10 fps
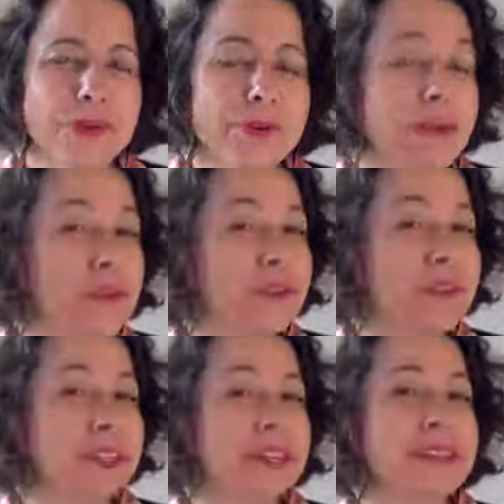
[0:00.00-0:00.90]

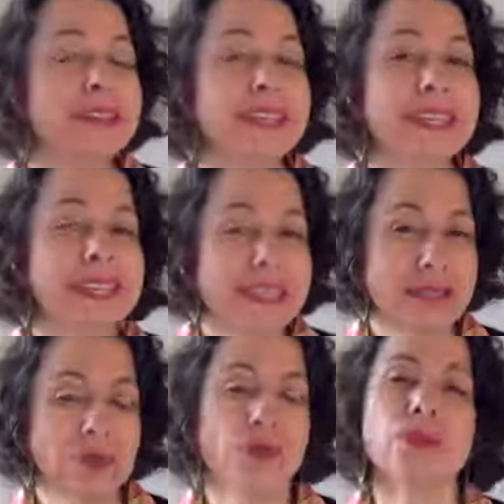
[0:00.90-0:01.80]
d'aborder cette
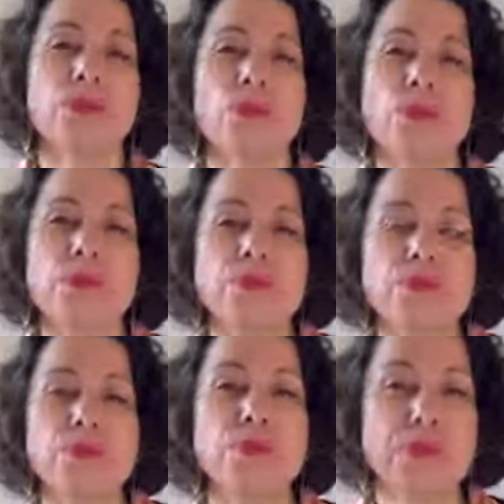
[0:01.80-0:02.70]
question que l'on peut
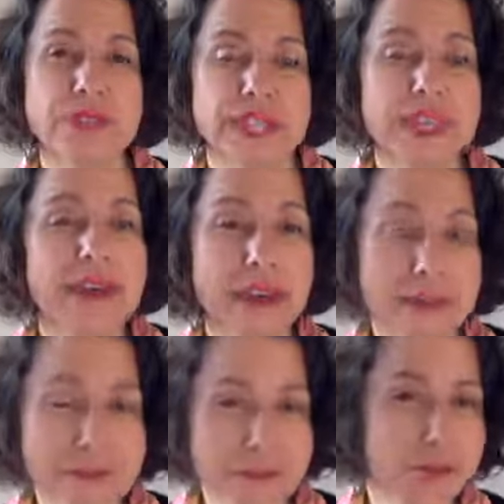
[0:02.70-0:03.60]
se poser
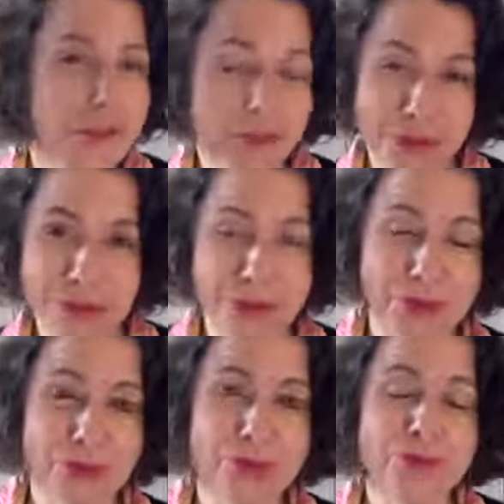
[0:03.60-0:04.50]
avant
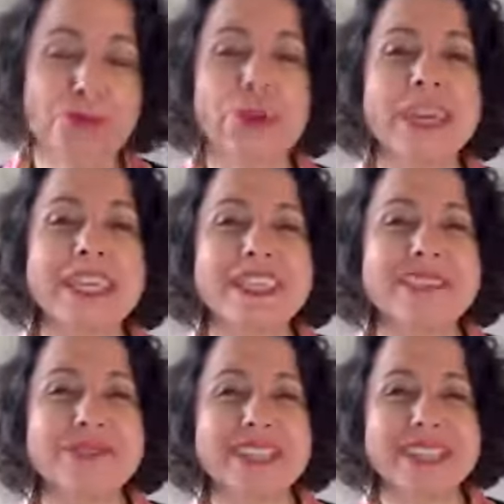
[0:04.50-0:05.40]
de, s'engager
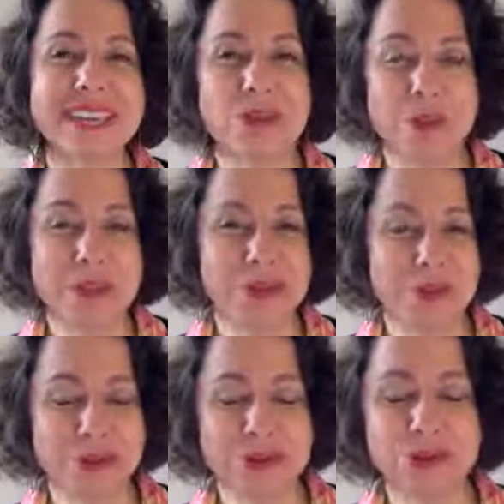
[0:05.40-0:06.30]
dans un
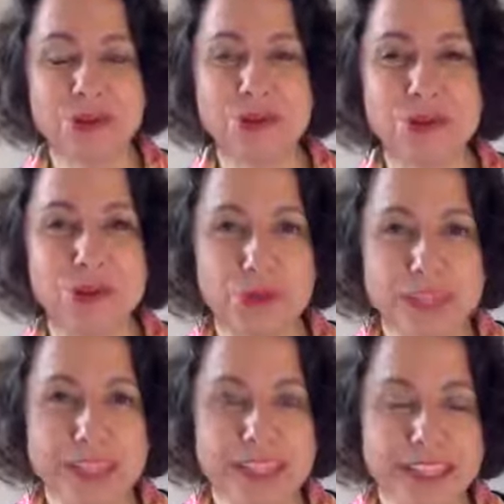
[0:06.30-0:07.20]
accompagnement de
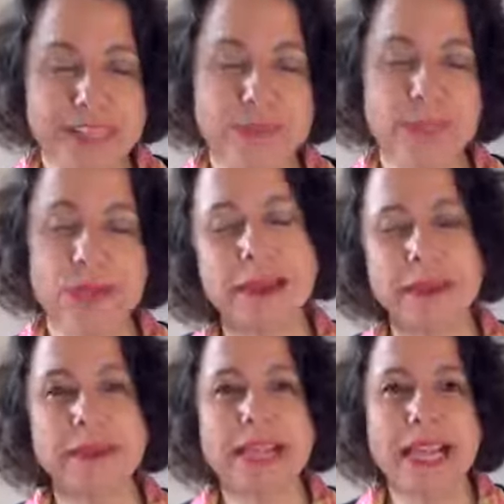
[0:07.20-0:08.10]
coaching individuel.
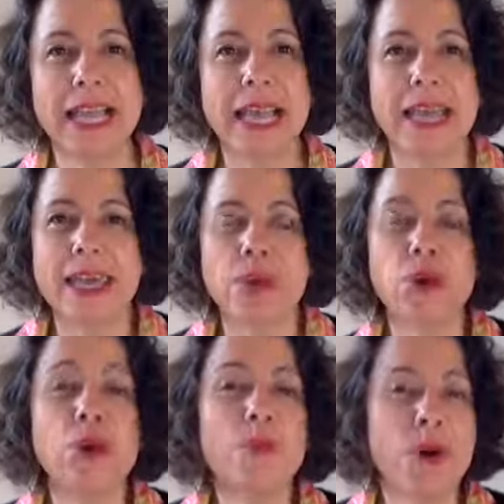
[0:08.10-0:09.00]

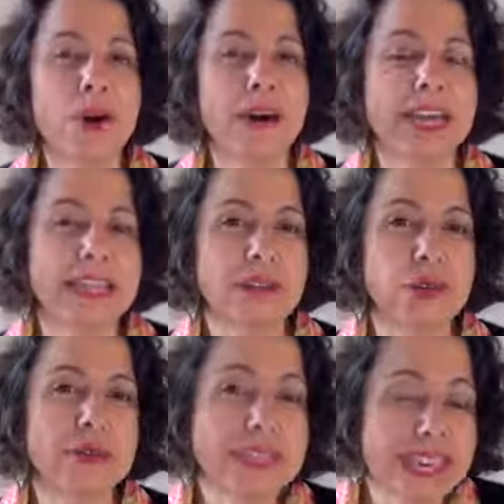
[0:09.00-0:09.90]
Comment
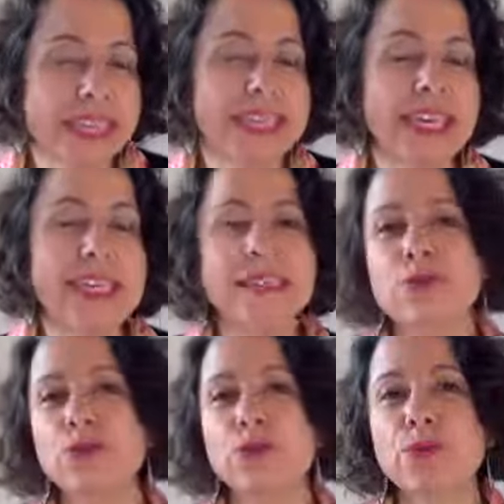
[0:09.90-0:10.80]
être certaine
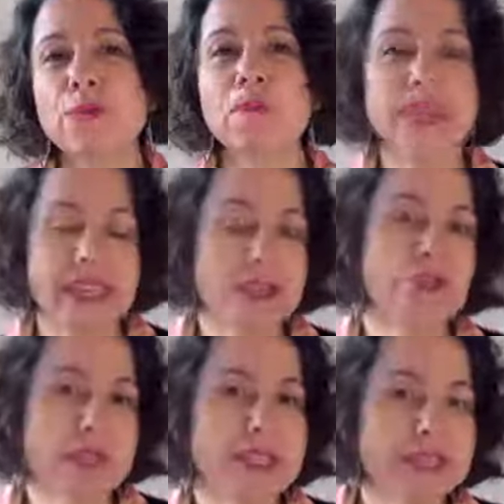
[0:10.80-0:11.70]
de bien
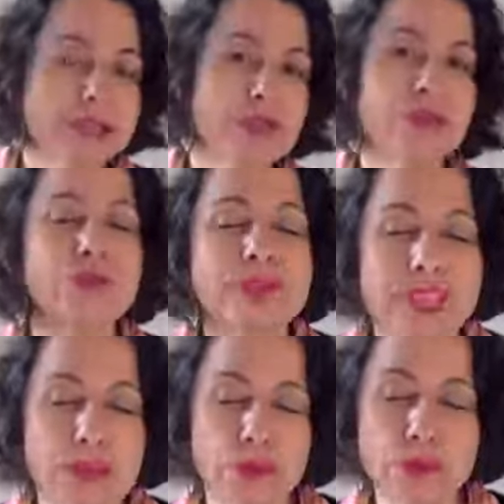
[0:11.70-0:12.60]
choisir son
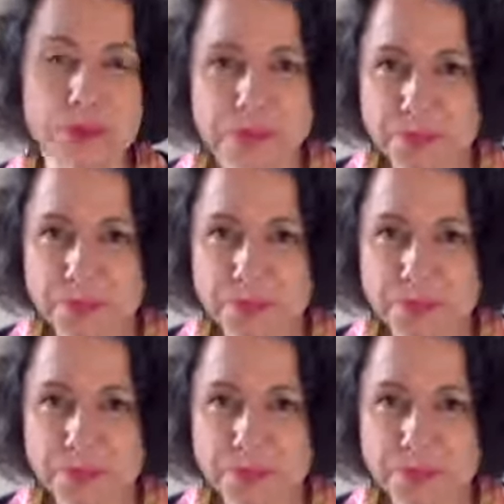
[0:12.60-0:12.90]
sa coach